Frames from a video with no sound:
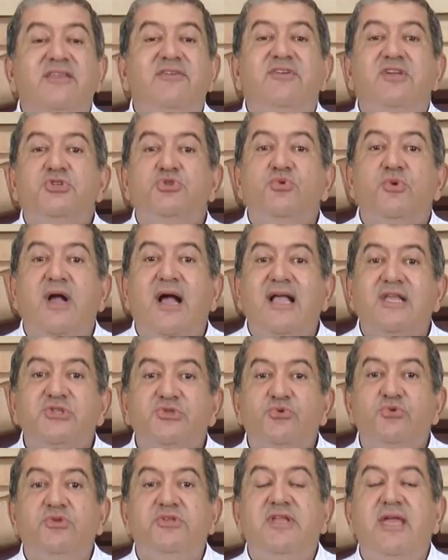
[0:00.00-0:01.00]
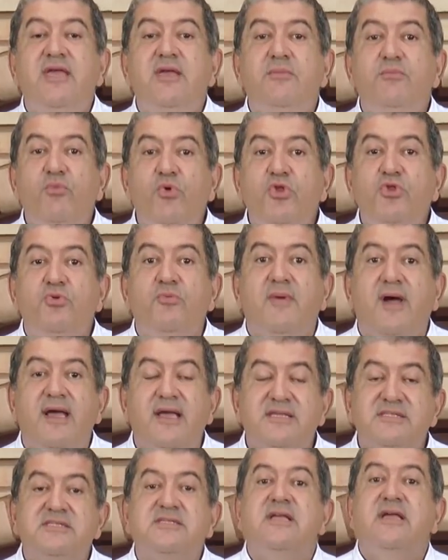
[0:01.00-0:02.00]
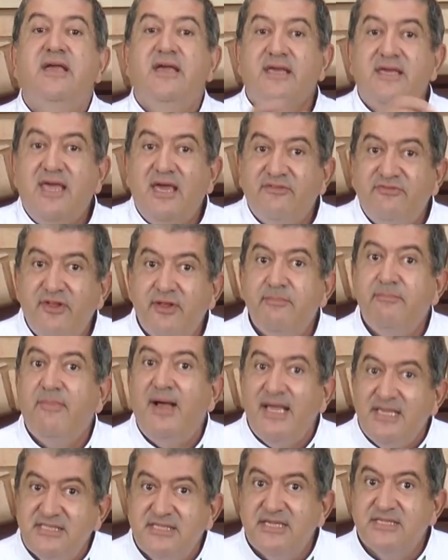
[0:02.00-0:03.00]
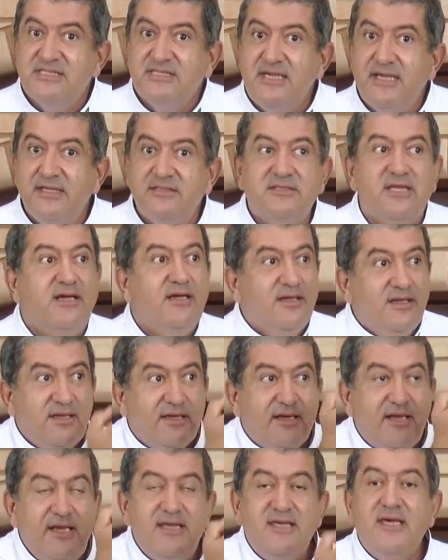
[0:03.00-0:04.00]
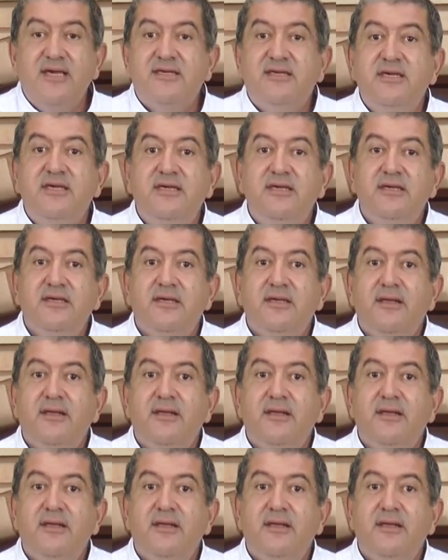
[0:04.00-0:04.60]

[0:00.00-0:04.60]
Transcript: TV Churrasco tem muito mais. Quer ver mais receita? Clique aqui.